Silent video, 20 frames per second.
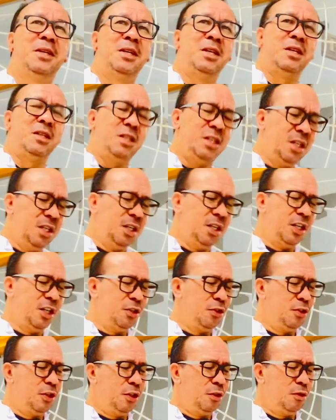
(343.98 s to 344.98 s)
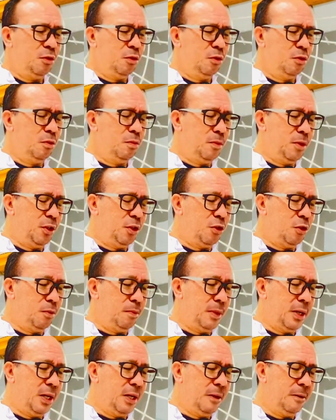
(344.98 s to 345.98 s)
Jadi Yesus itu
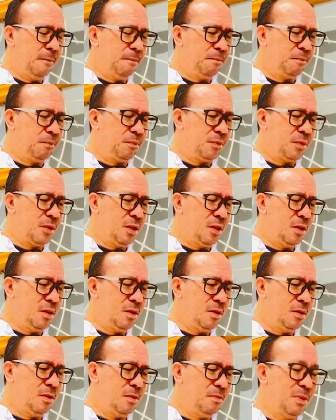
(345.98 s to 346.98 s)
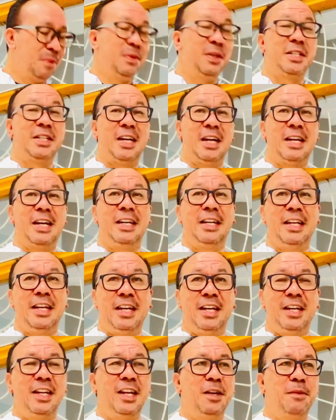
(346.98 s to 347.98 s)
mencoba memisahkan
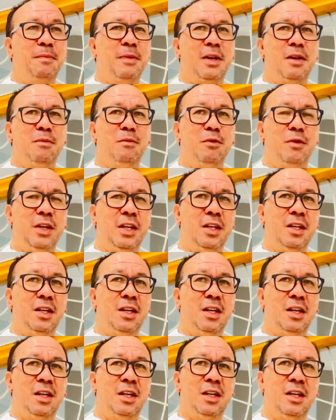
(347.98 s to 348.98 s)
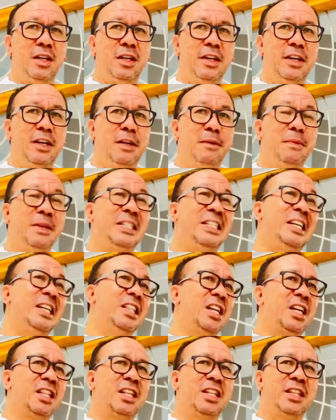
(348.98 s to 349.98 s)
diri dari para murid dengan
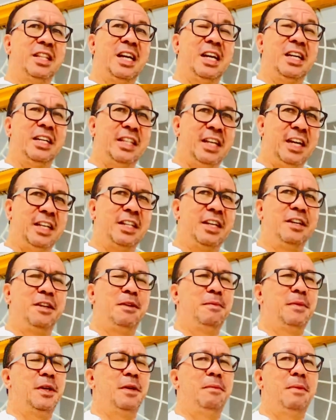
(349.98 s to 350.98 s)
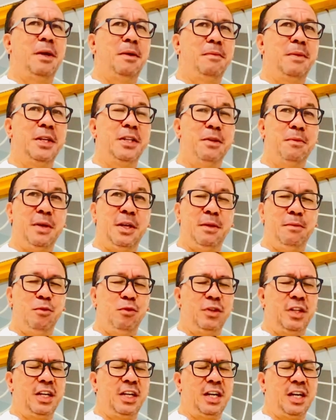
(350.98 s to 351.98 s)
bercerita tentang ketaatan kepada Bapa sebagai
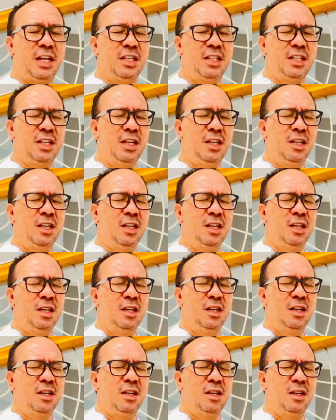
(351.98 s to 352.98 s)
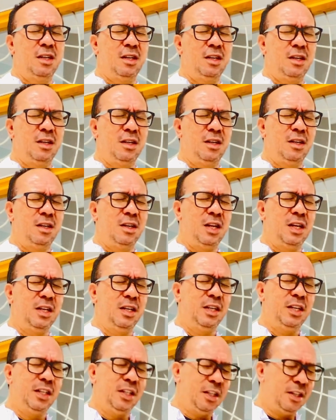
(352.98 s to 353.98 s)
bukti kasih
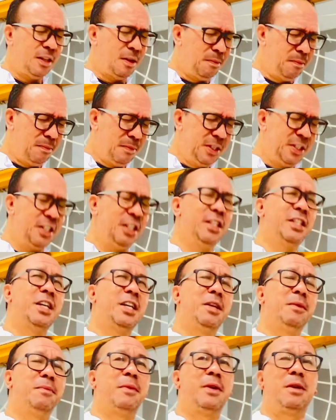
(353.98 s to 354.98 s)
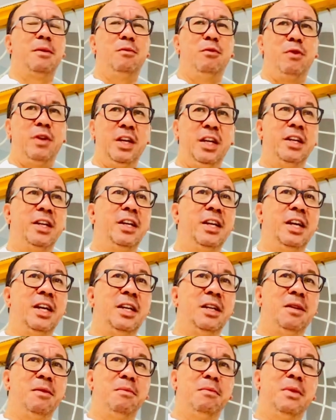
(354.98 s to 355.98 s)
dan dia tetap mencintai para murid
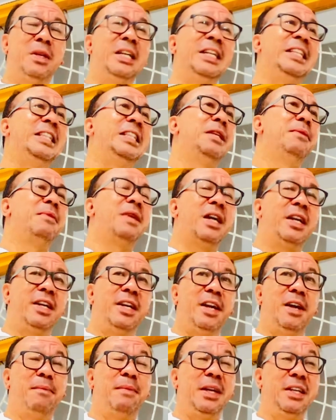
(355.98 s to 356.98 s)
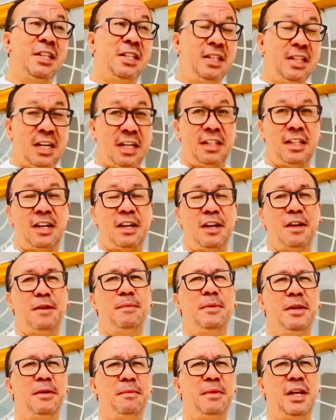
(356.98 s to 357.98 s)
dengan menitipkan damai sejahtera
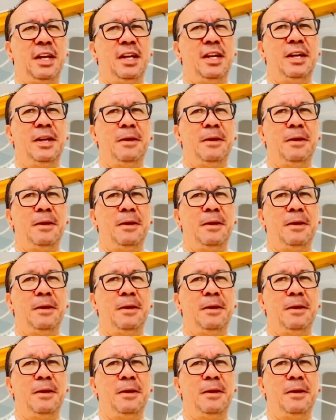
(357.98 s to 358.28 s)
kepada mereka.